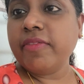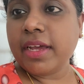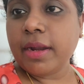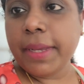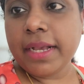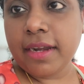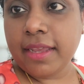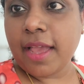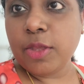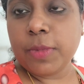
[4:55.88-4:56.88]
वगैरह मैं
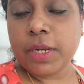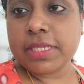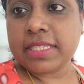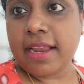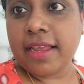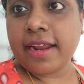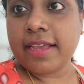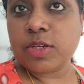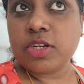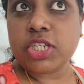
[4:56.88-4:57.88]
करके आई हूँ मैंने मसाला
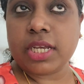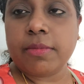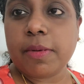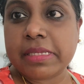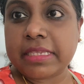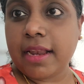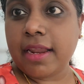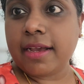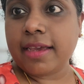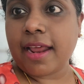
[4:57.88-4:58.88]
राइस और चिकन का मसाला